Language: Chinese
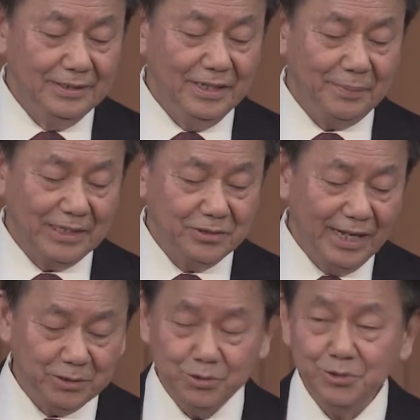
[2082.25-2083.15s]
要把
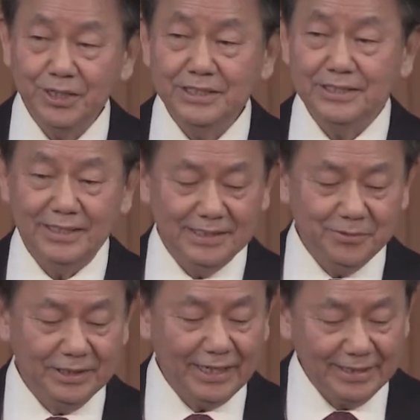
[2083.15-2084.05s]
蜡烛吹熄了，
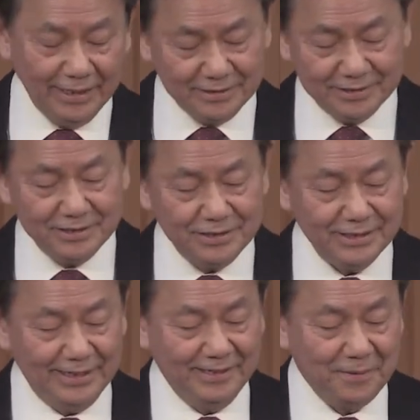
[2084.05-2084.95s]
因为太阳已经起来